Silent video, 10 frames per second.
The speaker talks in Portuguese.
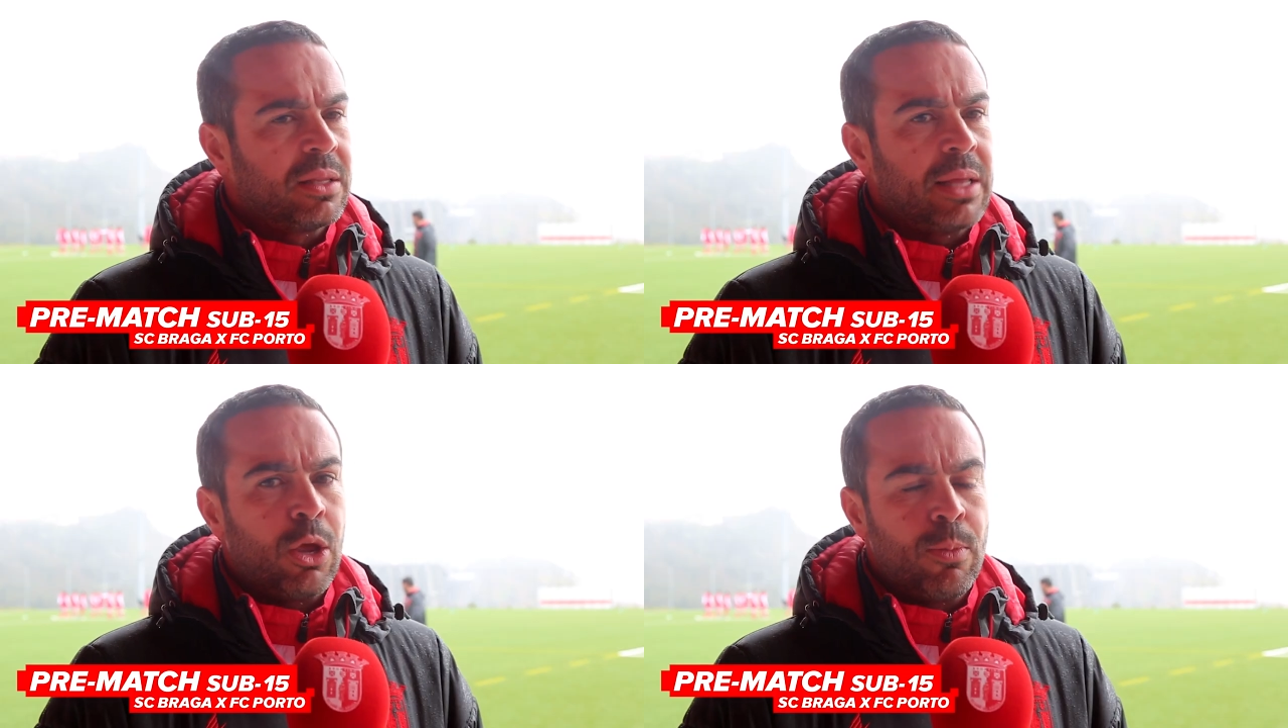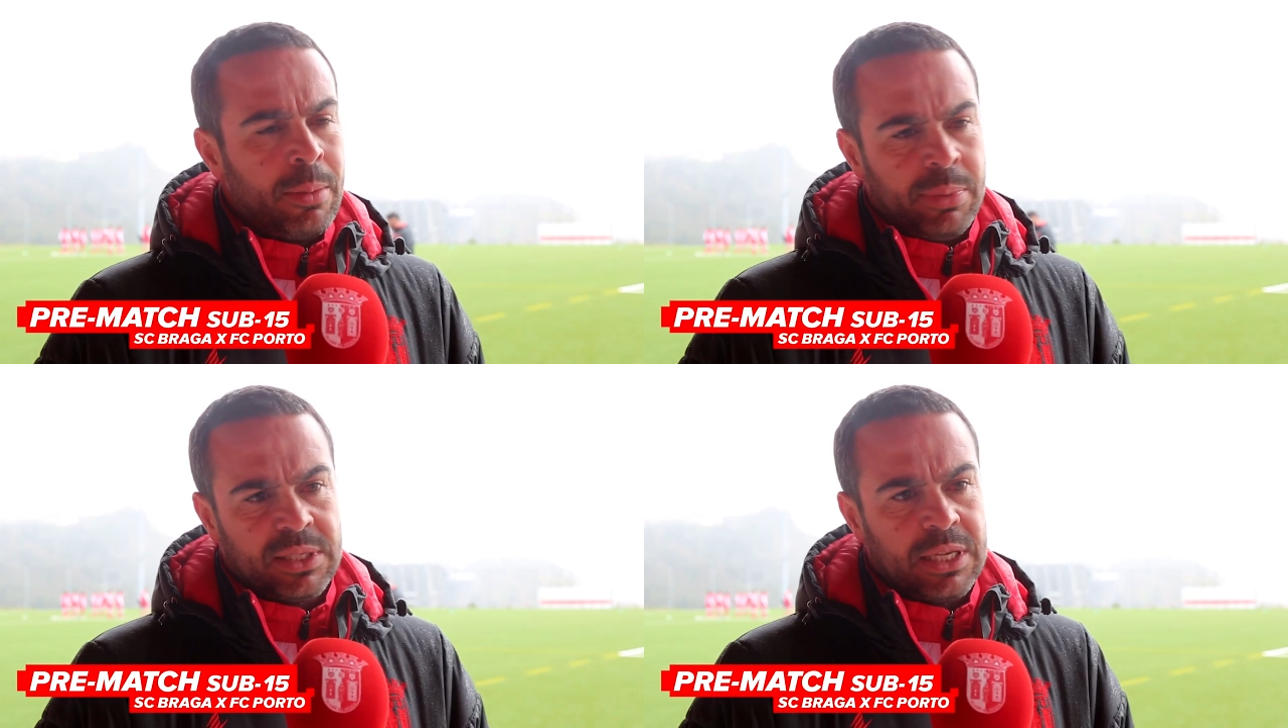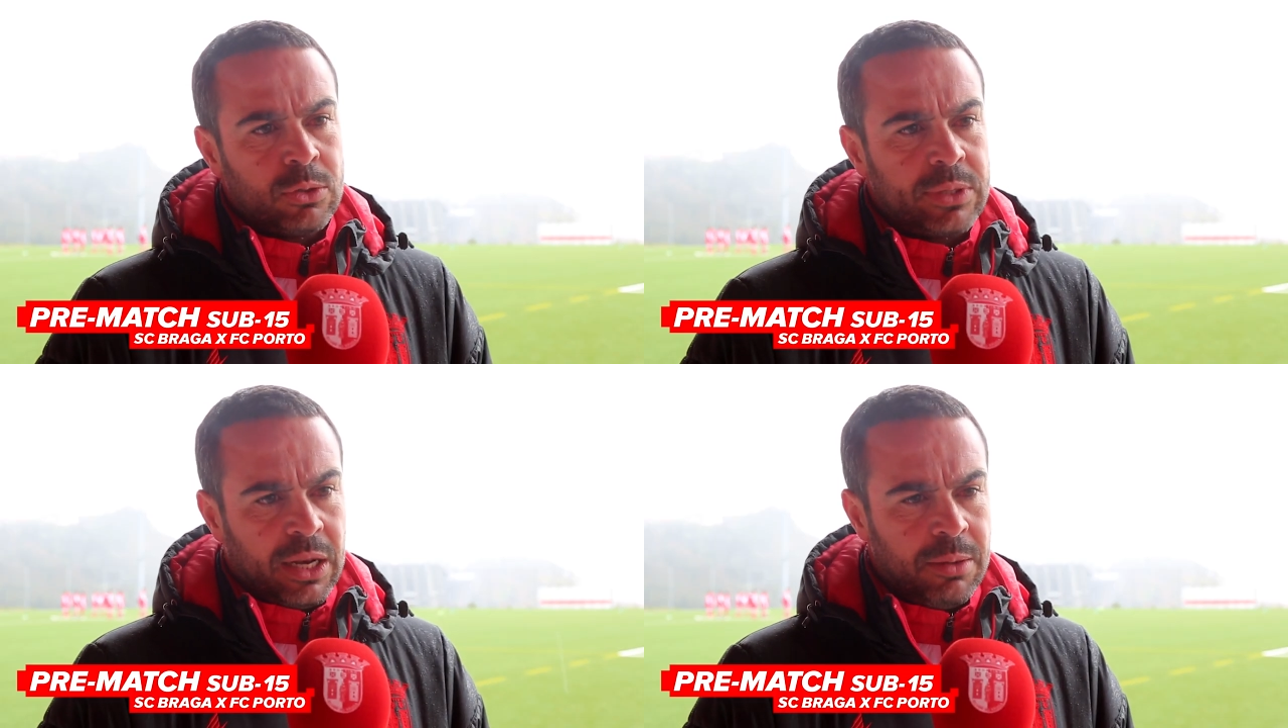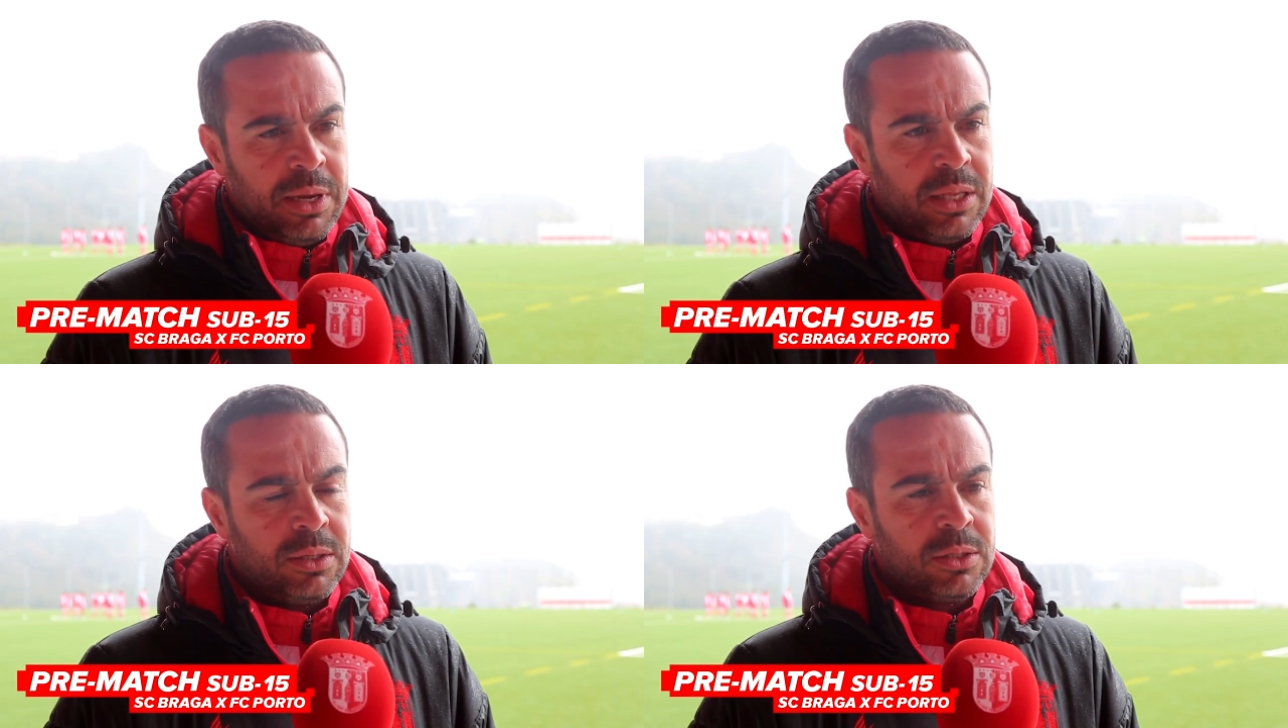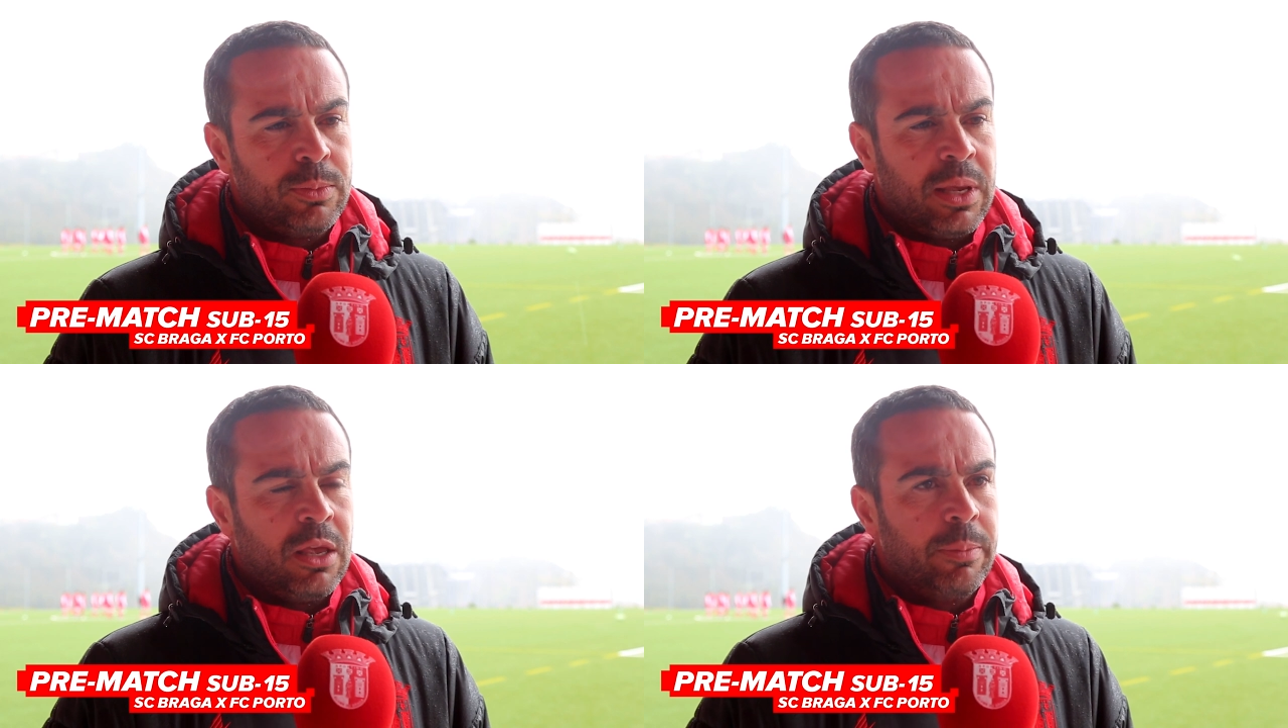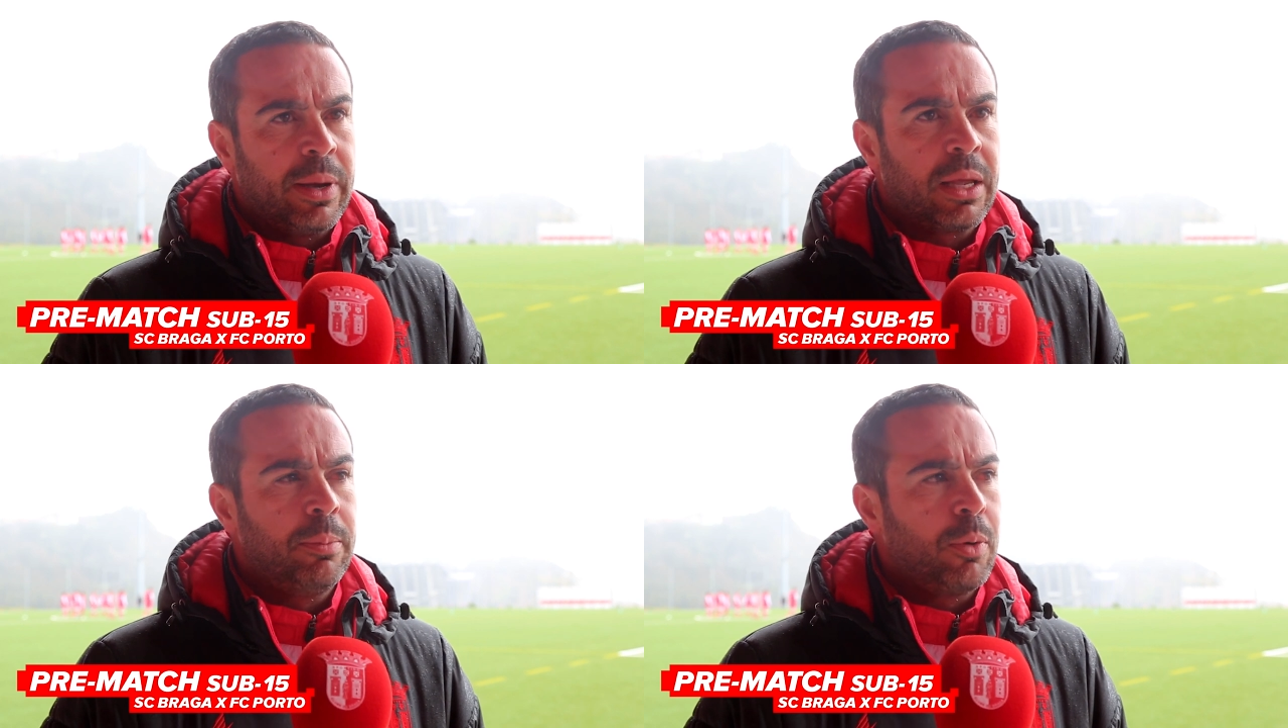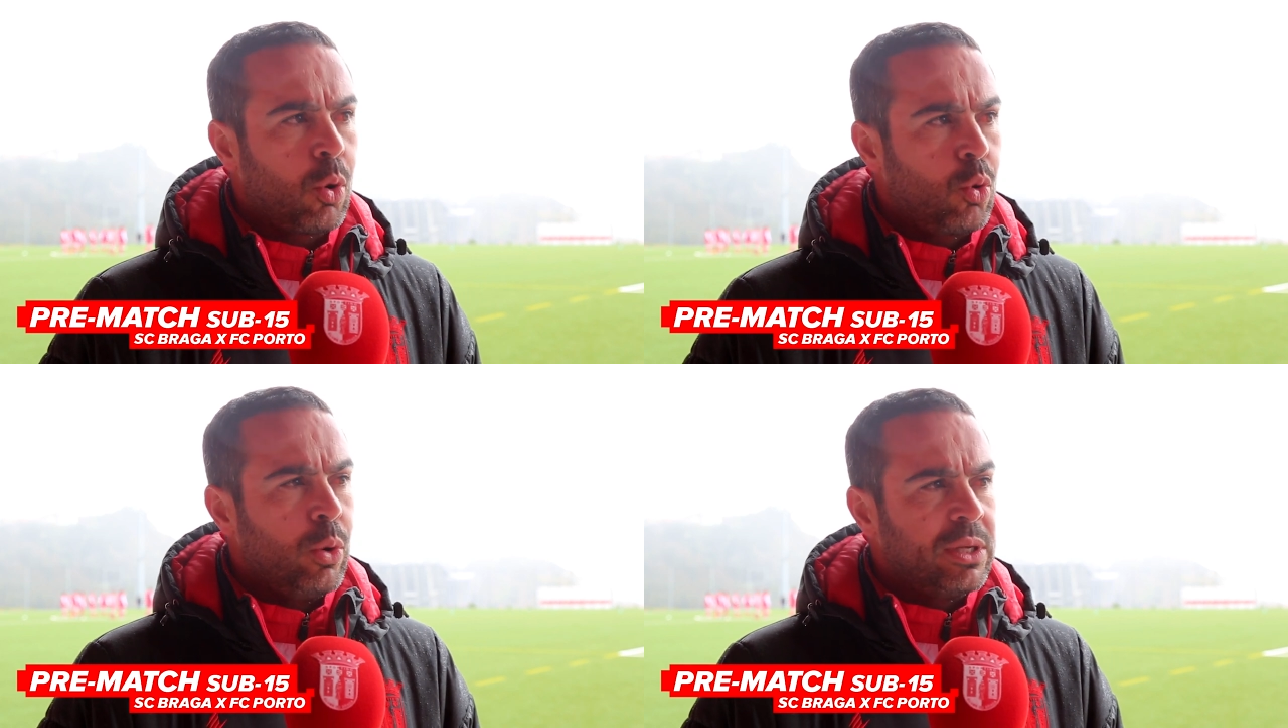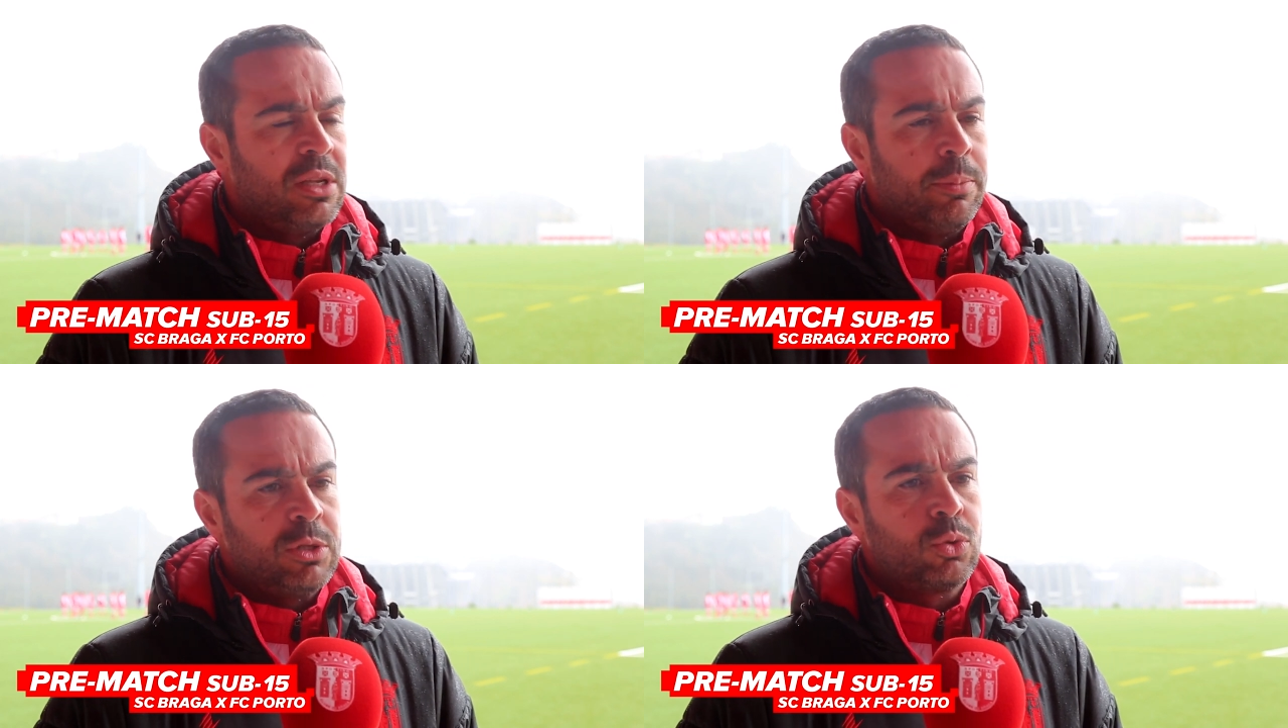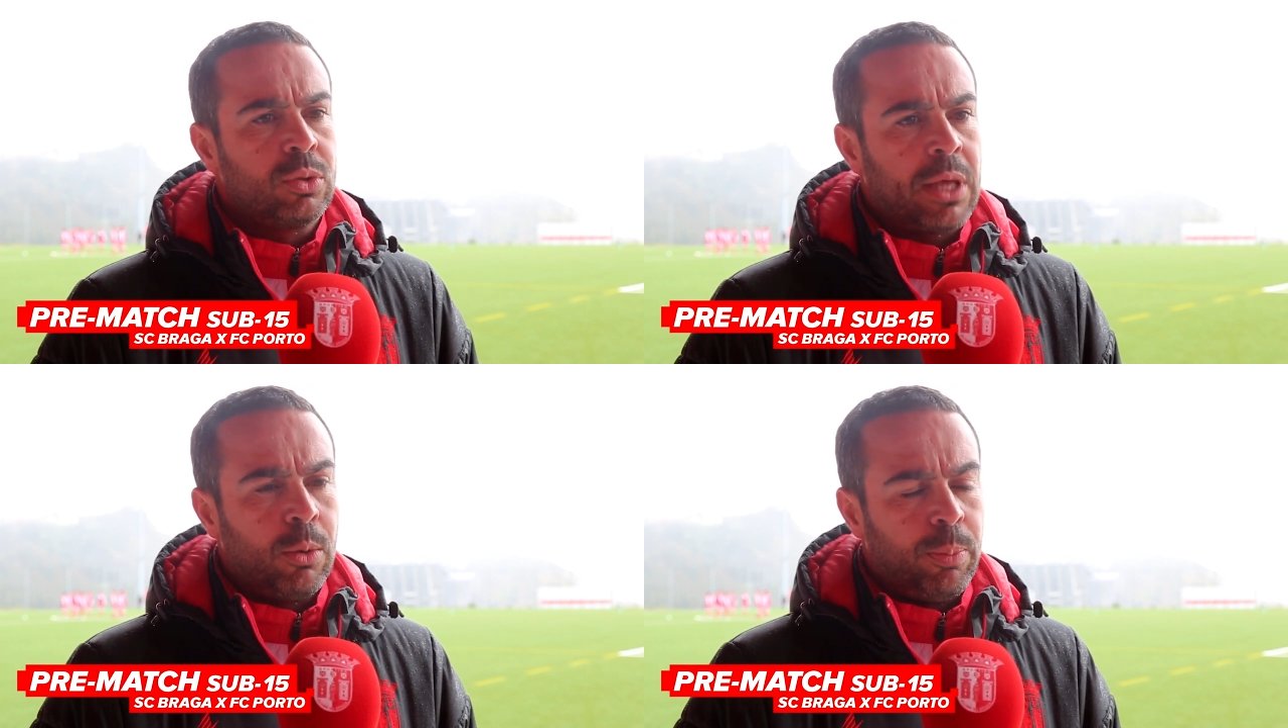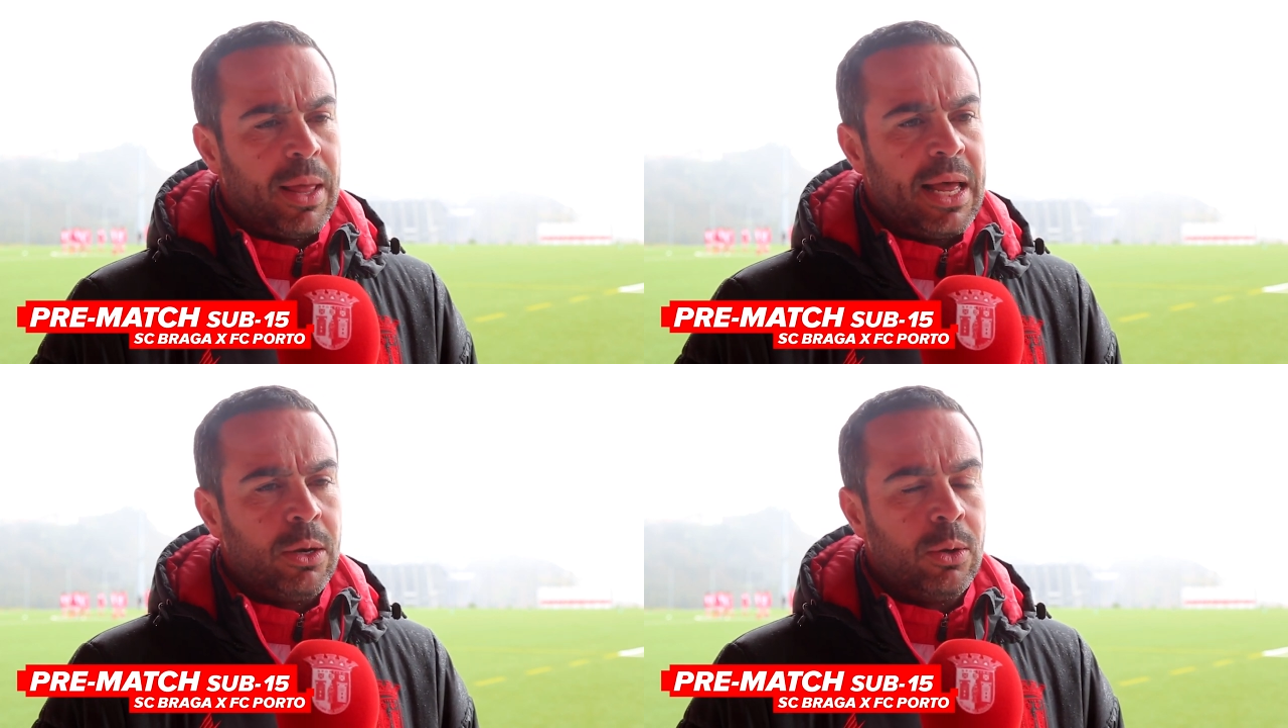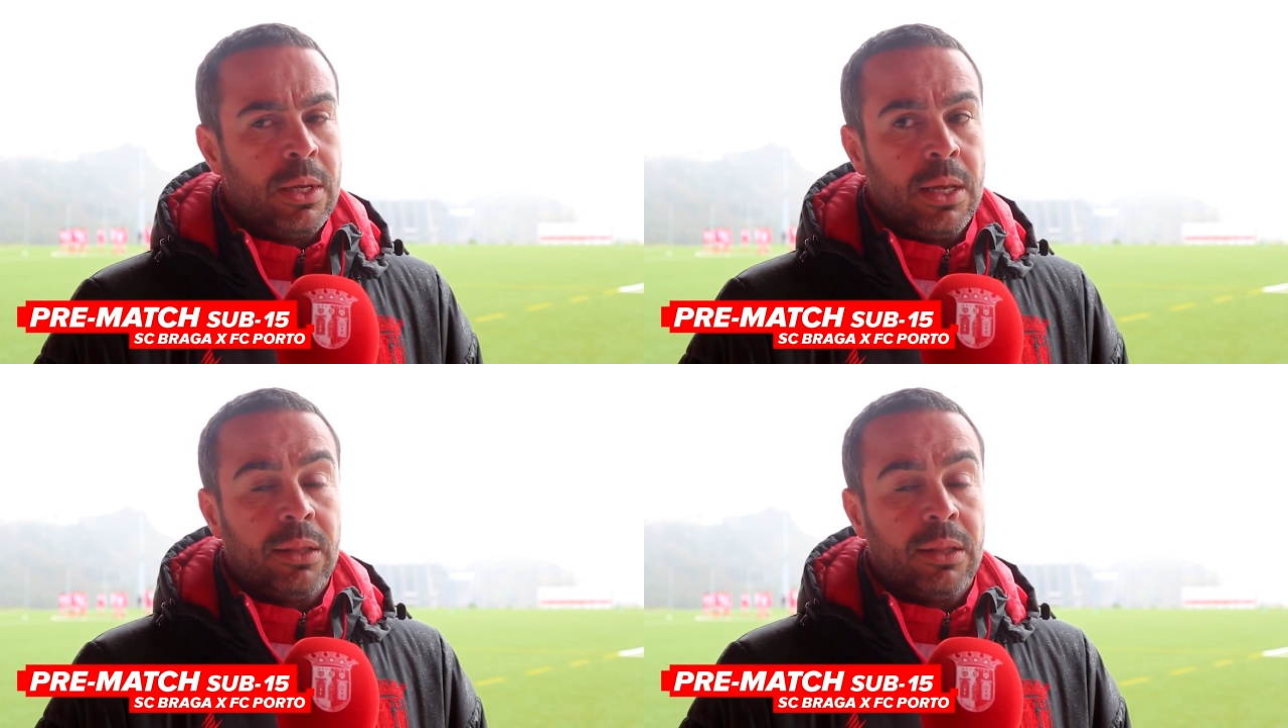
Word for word: que tem uma ambição sem limites, uma equipa que procura sempre executar o plano,